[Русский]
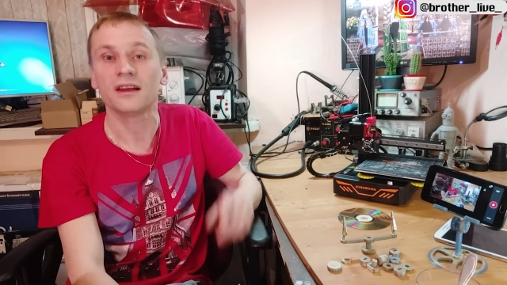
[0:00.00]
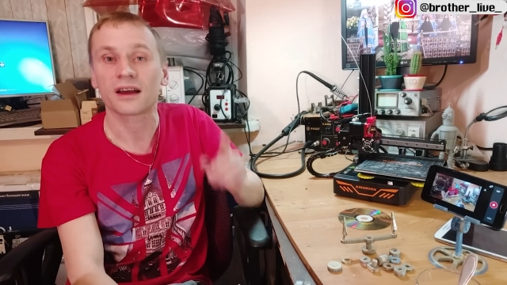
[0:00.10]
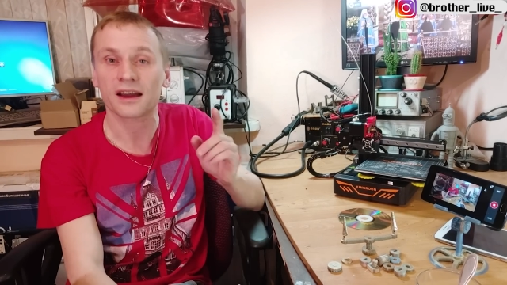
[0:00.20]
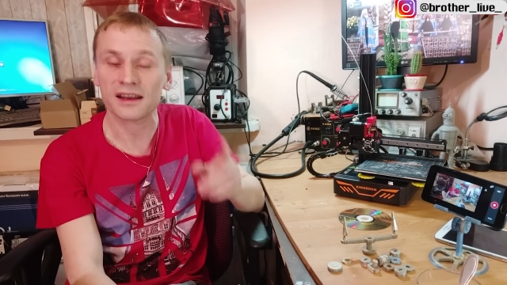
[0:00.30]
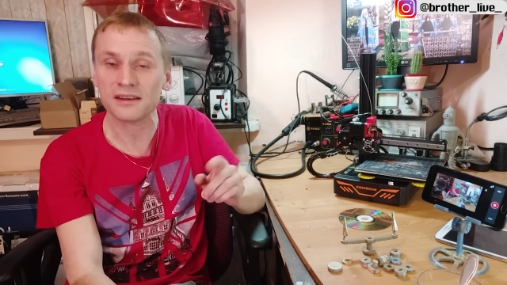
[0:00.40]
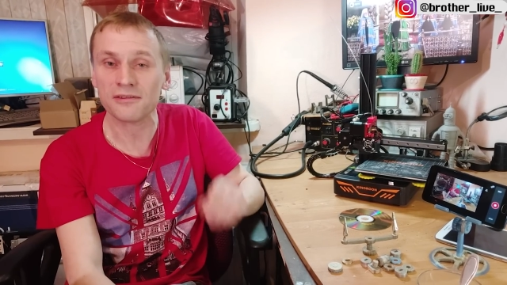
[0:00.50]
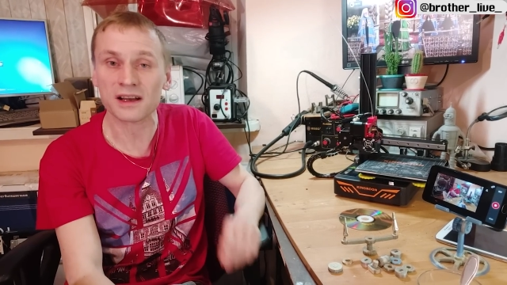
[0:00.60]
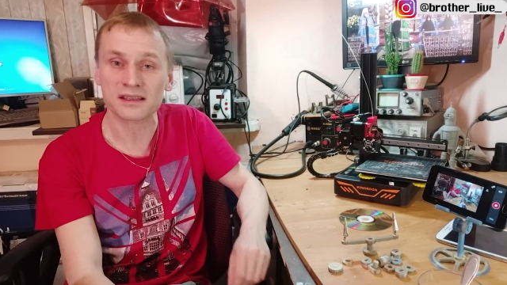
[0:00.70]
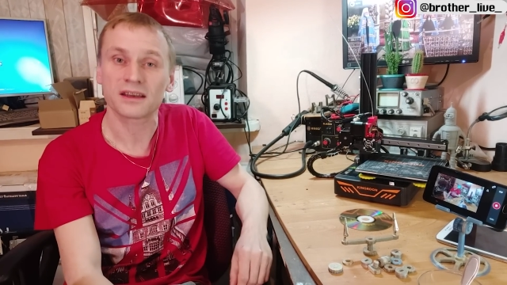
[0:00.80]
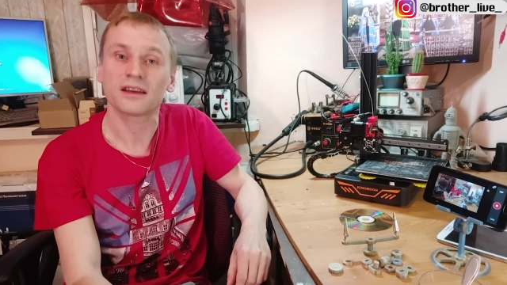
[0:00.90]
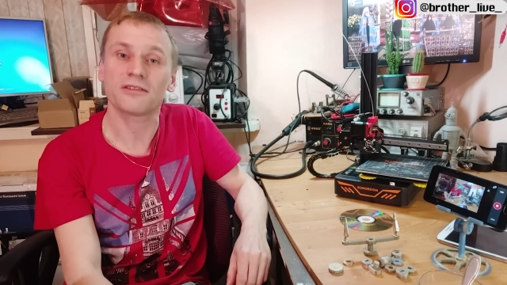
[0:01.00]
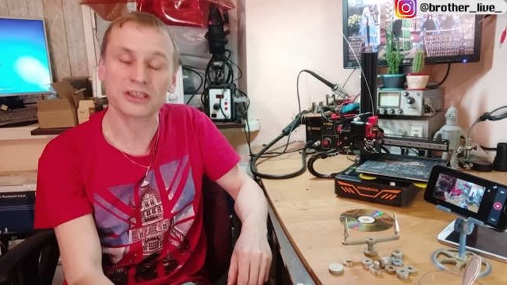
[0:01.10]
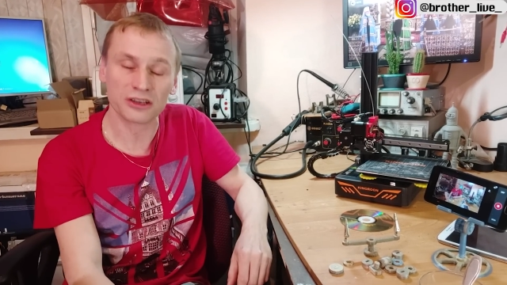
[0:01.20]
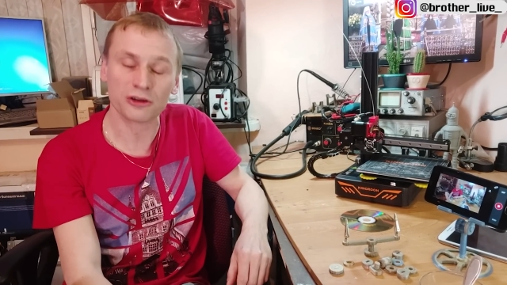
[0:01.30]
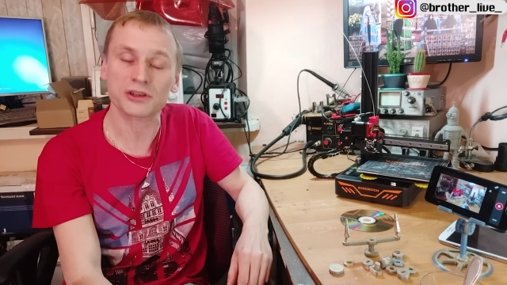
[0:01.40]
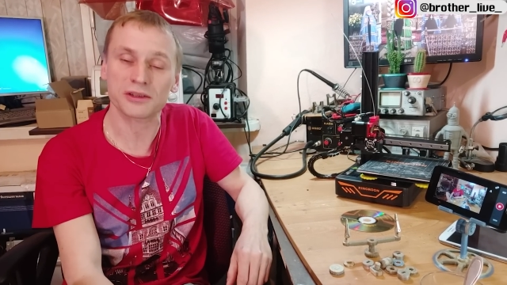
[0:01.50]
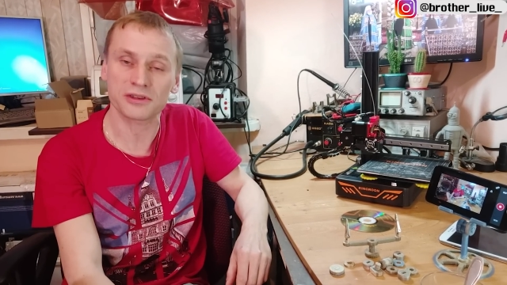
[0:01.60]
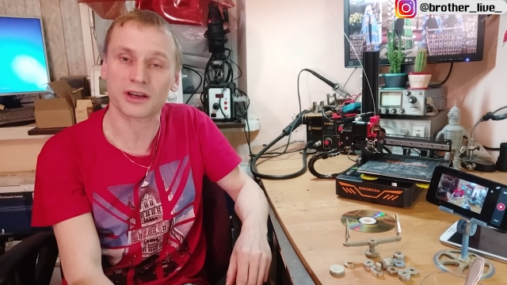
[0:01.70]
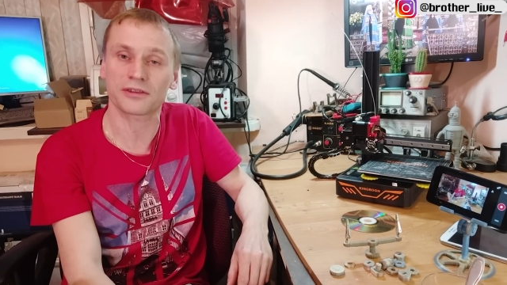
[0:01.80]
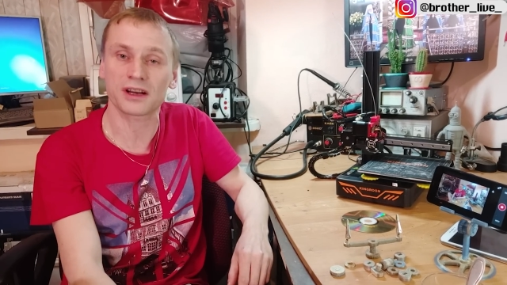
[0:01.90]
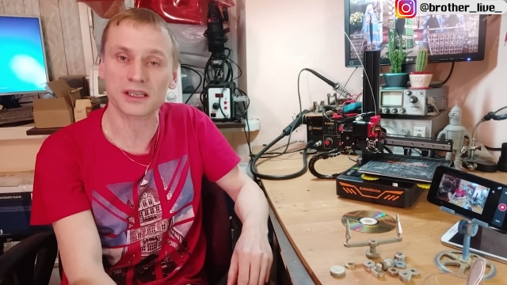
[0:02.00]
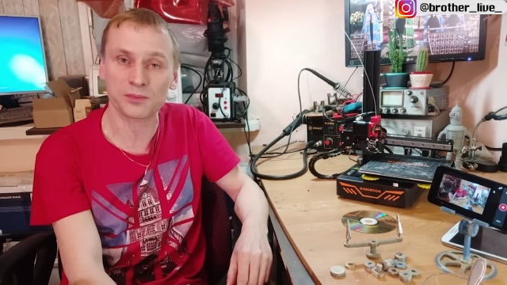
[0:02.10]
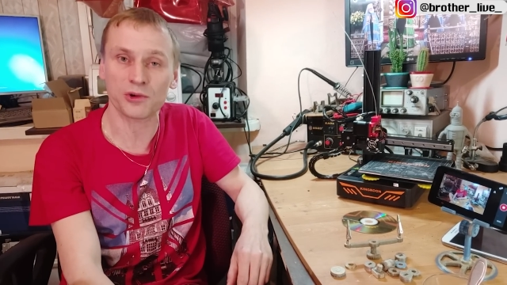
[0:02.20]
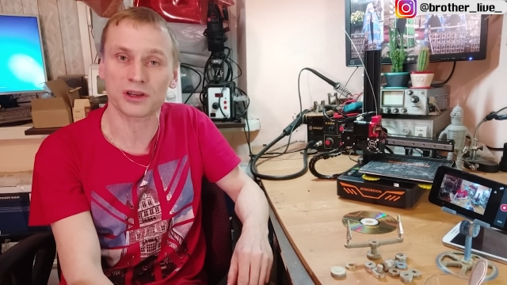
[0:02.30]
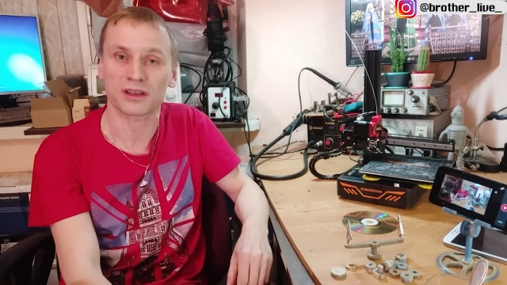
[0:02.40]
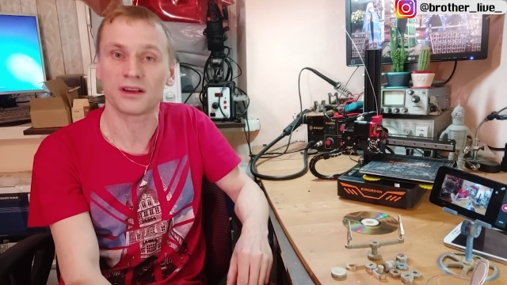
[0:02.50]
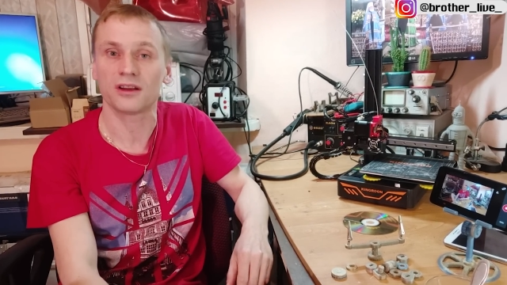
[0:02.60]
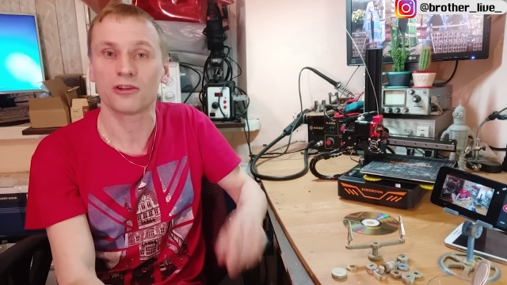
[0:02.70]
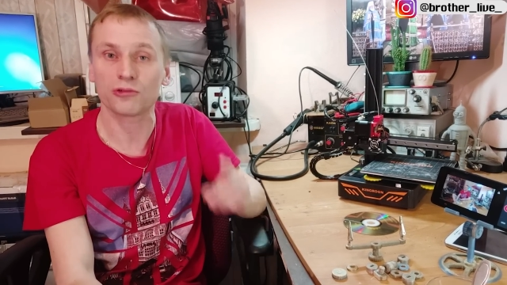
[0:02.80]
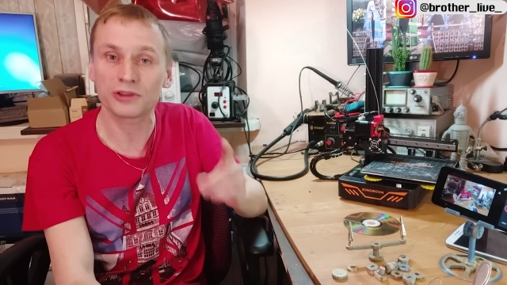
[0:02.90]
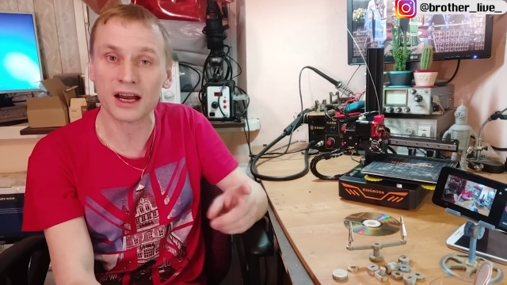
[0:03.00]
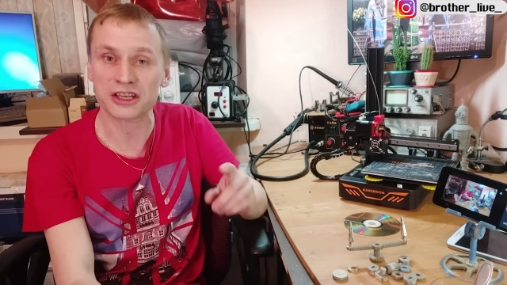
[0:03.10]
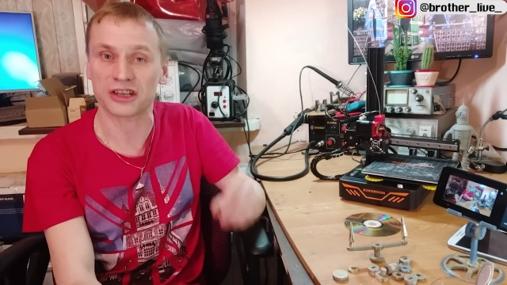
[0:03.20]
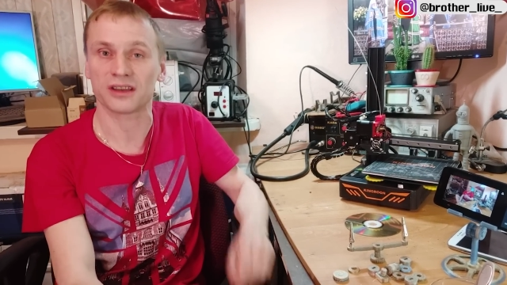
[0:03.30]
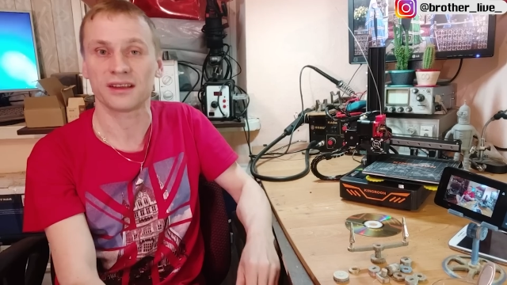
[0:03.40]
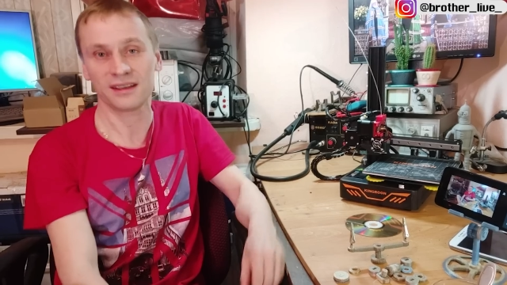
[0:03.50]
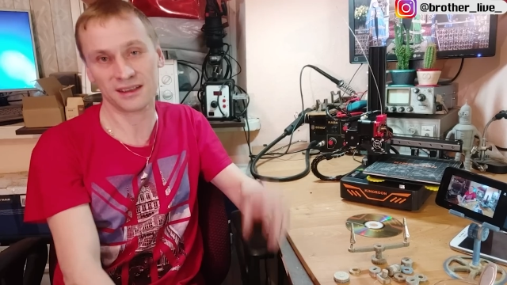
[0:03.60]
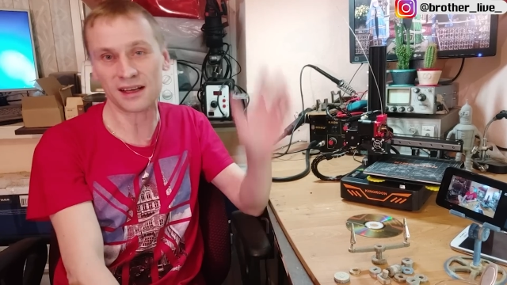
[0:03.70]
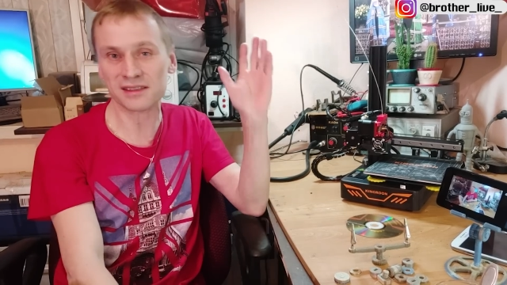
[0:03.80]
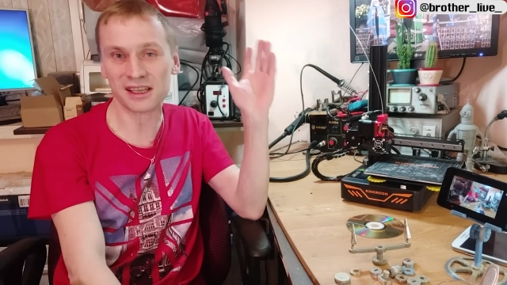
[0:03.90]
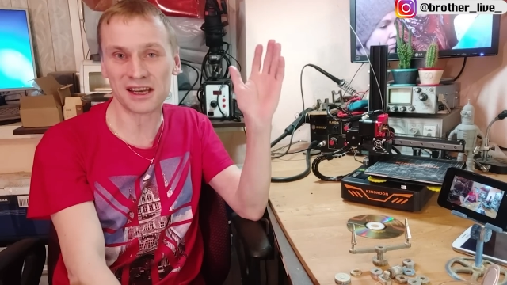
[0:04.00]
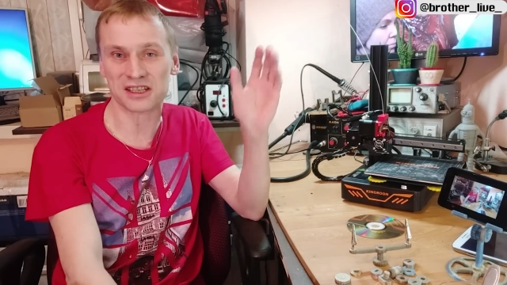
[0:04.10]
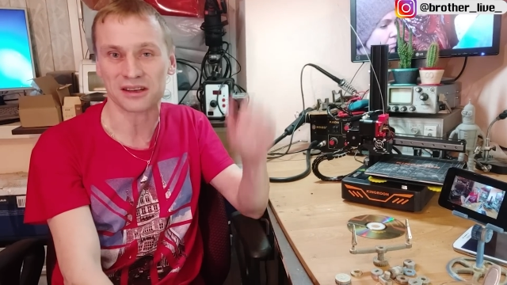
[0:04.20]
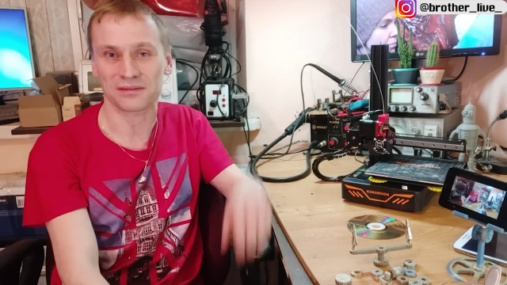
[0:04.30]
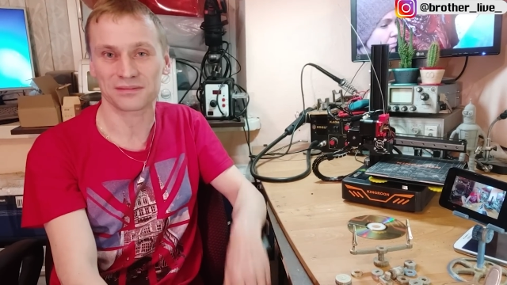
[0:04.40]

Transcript: Храни вас и ваших родственников Господь. Удачи и до встречи!